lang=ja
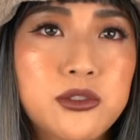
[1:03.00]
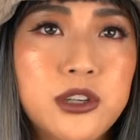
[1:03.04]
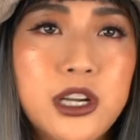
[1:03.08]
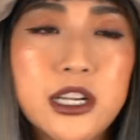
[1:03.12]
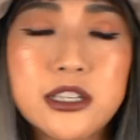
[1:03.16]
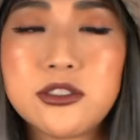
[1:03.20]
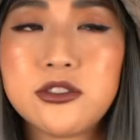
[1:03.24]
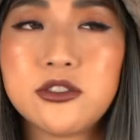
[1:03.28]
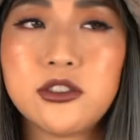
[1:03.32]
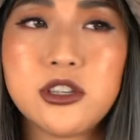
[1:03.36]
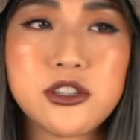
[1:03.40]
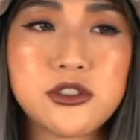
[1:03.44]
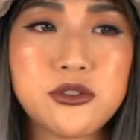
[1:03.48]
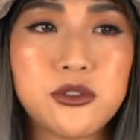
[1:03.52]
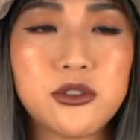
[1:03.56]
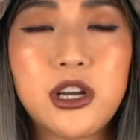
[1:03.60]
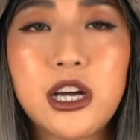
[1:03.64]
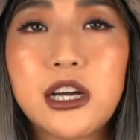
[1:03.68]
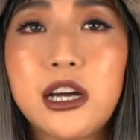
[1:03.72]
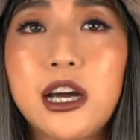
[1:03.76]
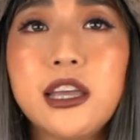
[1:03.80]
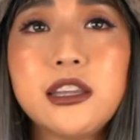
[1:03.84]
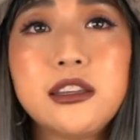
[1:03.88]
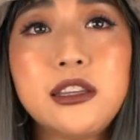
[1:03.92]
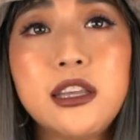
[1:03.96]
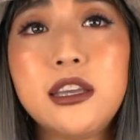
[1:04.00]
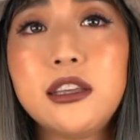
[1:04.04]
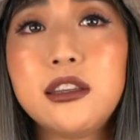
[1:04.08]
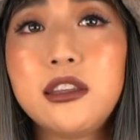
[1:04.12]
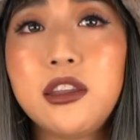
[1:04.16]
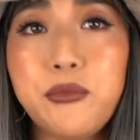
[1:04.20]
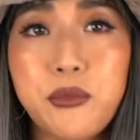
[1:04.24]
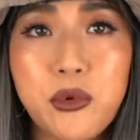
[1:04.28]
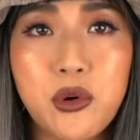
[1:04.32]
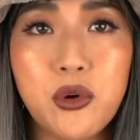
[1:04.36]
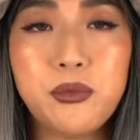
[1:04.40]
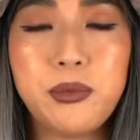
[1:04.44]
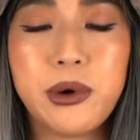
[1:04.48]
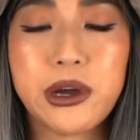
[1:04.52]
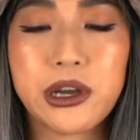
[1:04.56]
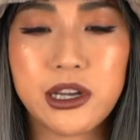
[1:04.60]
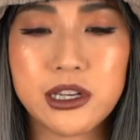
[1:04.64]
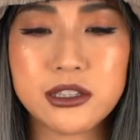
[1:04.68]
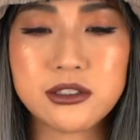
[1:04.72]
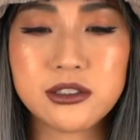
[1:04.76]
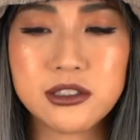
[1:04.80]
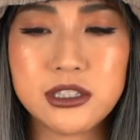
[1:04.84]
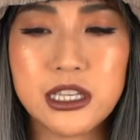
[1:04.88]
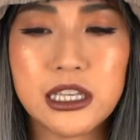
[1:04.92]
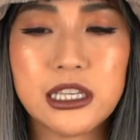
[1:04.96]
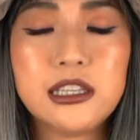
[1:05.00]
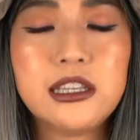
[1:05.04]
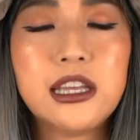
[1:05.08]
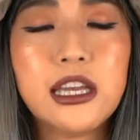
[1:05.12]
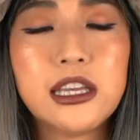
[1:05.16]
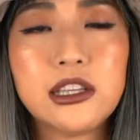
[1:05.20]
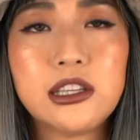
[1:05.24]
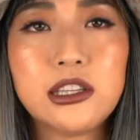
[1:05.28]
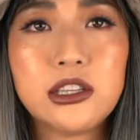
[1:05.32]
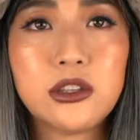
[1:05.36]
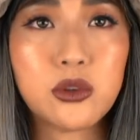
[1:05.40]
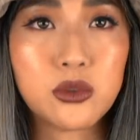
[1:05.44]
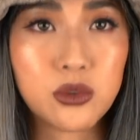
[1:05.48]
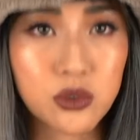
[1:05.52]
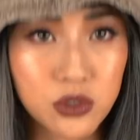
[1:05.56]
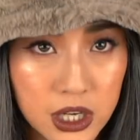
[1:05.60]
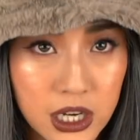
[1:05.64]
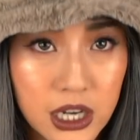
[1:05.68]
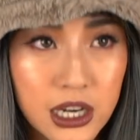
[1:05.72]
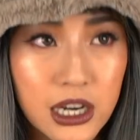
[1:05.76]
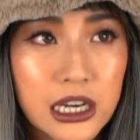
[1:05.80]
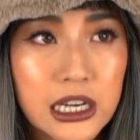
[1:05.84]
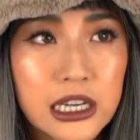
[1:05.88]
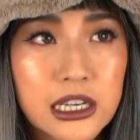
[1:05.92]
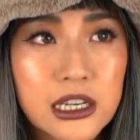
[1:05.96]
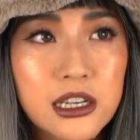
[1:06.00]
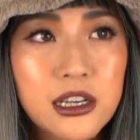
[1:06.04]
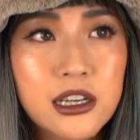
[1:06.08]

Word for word: フラストレーション抱えていても爆発できない人とか、